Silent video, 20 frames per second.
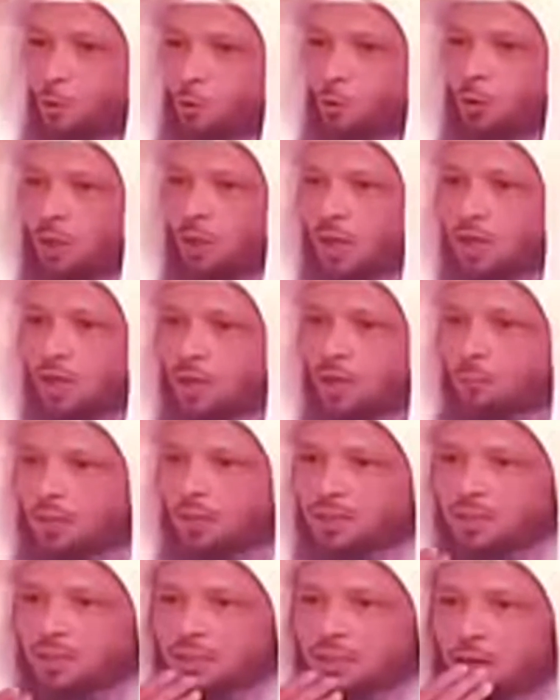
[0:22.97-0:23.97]

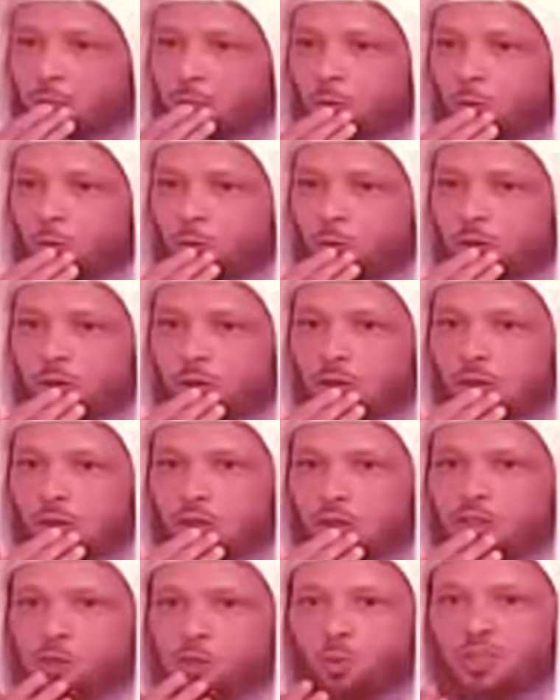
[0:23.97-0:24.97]
ودخلنا بعد الطابور
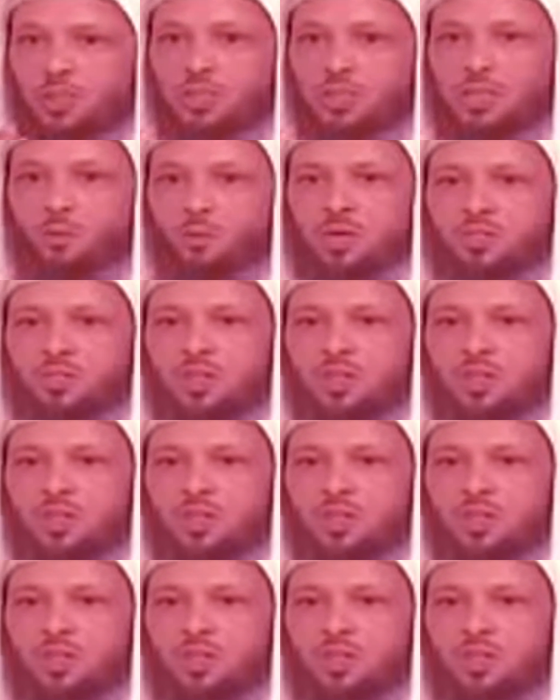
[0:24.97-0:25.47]
اسود